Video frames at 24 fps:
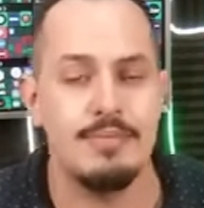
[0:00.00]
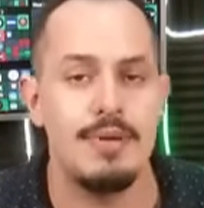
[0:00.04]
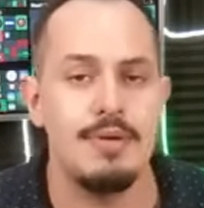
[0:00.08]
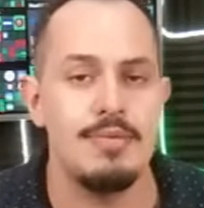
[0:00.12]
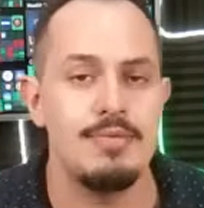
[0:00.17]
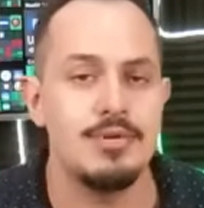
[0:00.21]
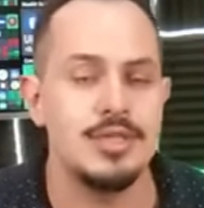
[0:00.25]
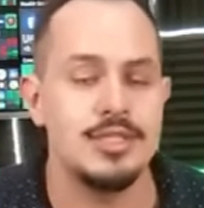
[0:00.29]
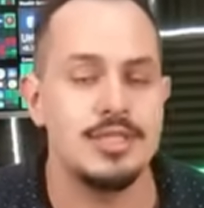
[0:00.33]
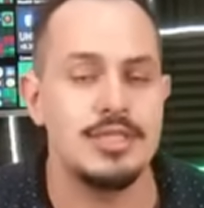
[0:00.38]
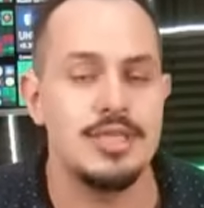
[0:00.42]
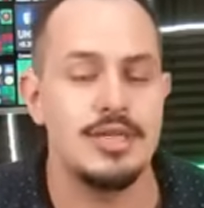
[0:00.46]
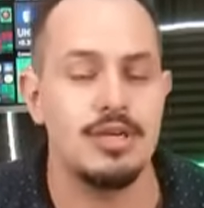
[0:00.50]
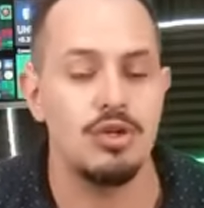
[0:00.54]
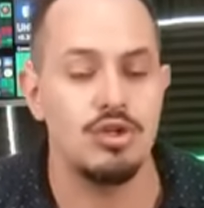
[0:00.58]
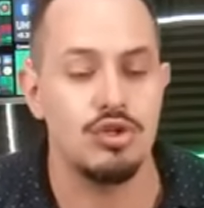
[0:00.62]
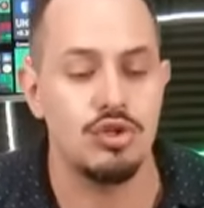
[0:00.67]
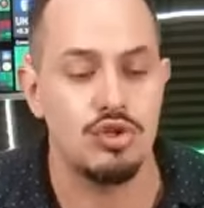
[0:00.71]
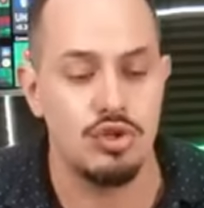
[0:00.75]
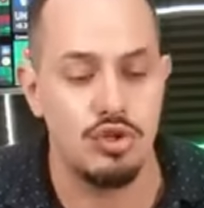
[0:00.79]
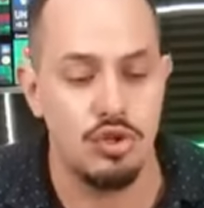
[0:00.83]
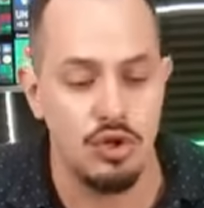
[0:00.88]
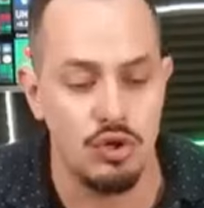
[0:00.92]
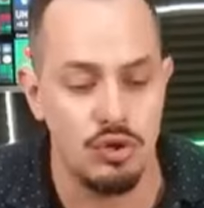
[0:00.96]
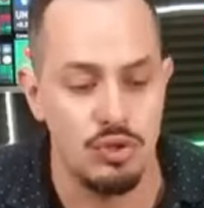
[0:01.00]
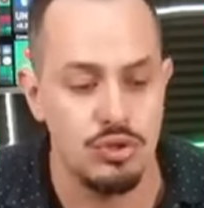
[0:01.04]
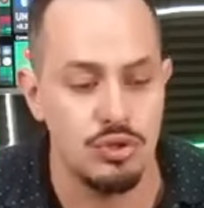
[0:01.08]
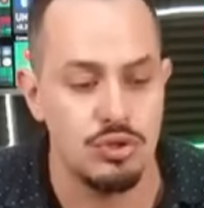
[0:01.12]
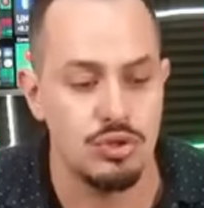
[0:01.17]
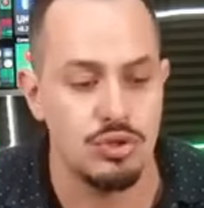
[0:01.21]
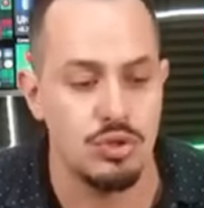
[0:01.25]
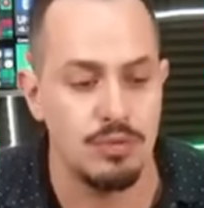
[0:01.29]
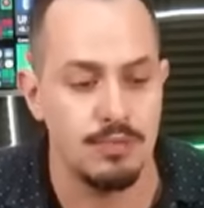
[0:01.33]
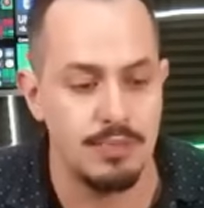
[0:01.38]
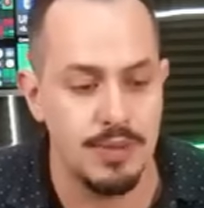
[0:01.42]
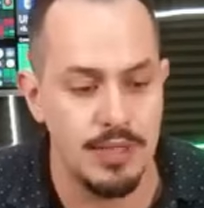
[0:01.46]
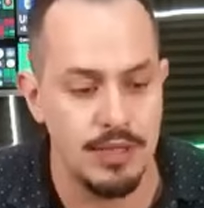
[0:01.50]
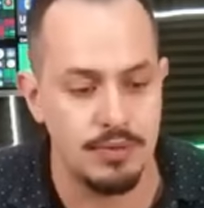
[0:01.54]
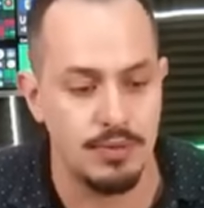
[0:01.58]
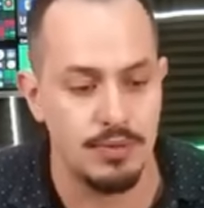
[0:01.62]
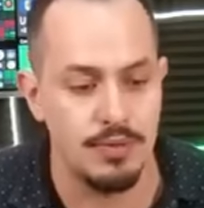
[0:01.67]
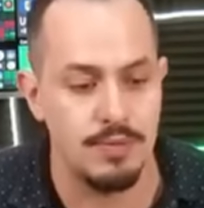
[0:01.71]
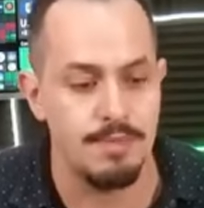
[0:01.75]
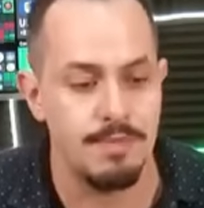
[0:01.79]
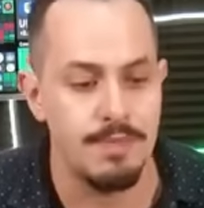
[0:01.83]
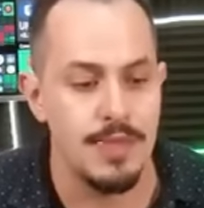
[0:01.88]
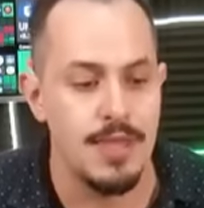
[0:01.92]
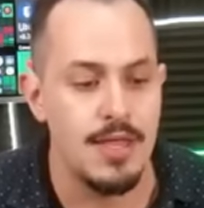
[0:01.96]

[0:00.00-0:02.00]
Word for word: Vamos a hacerlo todos con Bitcoin.